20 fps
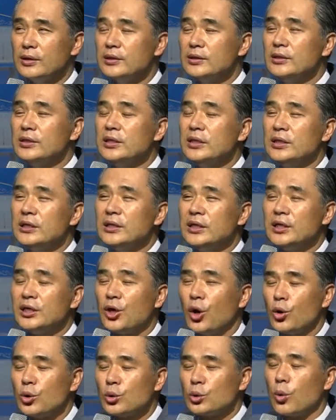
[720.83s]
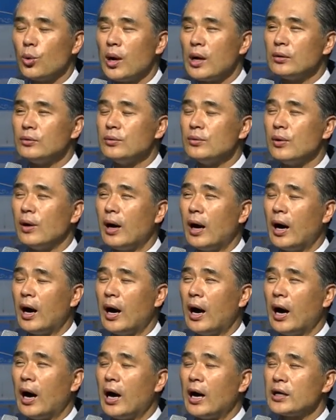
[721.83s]
의인이 형통하고
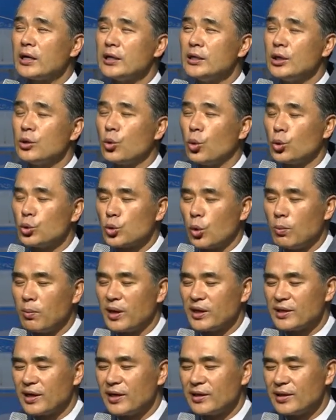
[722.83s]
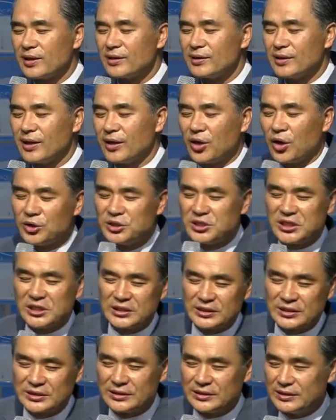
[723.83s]
악인이 고통받아야 되는데
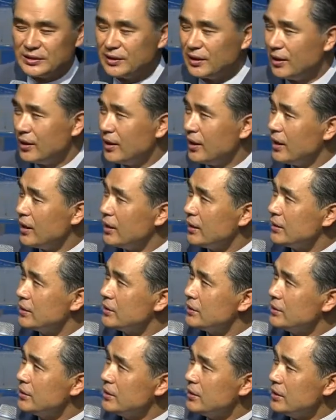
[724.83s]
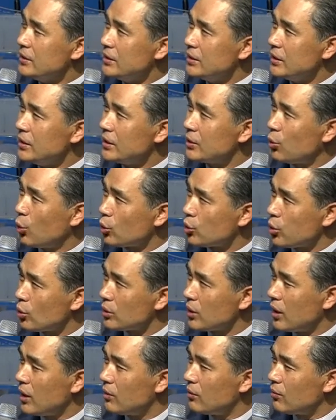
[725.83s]
현실은 의인이
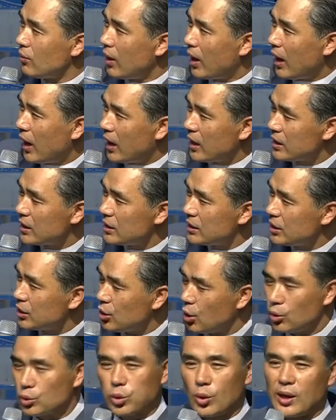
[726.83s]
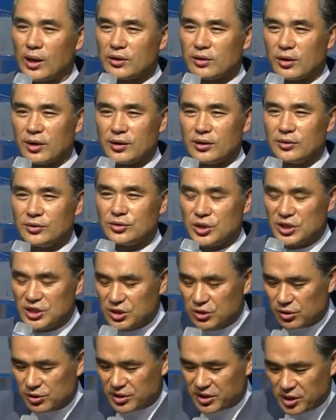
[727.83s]
고통당하고 악인이 형통하더라 이거죠.
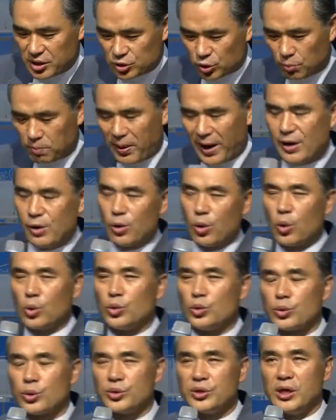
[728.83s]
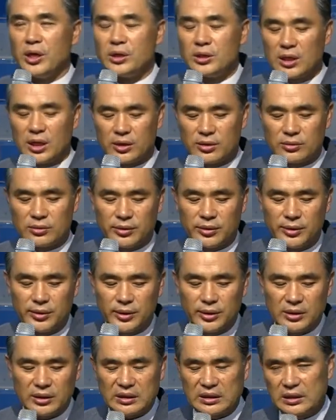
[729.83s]
이걸 계속 반론으로 얘기하는 거예요.
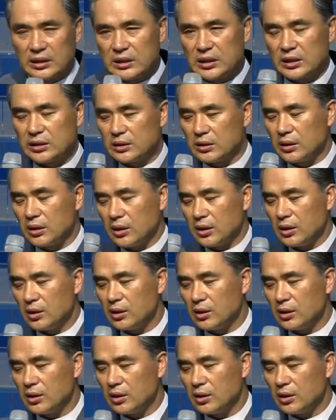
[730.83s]
그러니까